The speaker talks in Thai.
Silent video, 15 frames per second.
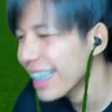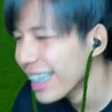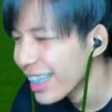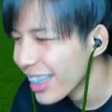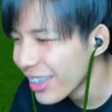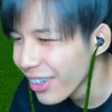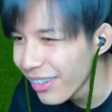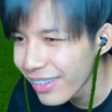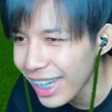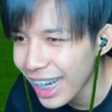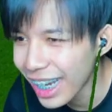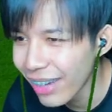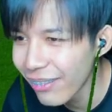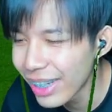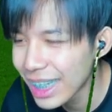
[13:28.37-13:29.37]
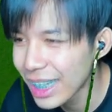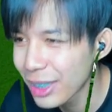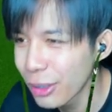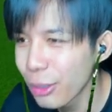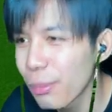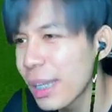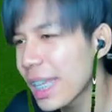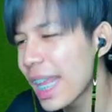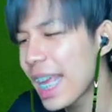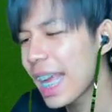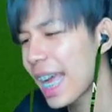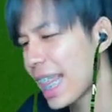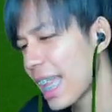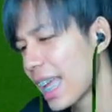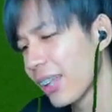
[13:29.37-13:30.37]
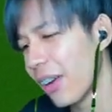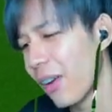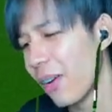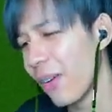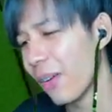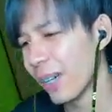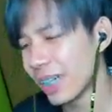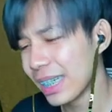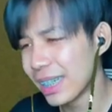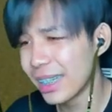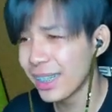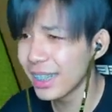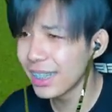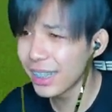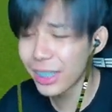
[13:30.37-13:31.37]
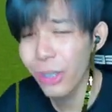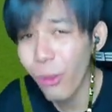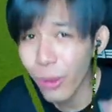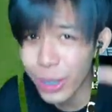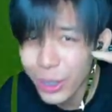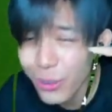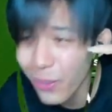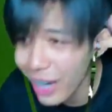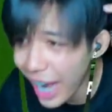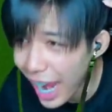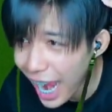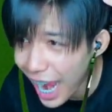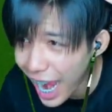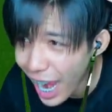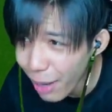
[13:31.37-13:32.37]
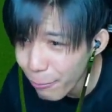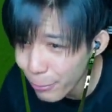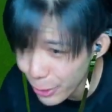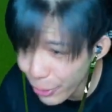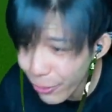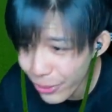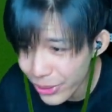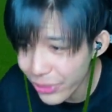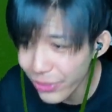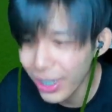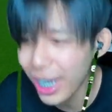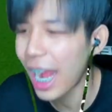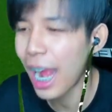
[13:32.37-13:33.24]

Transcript: ทุบแข่งกันมันจะสู้พี่ได้ไงล่ะน้องทรงจุกครับ ทรงจุกครับ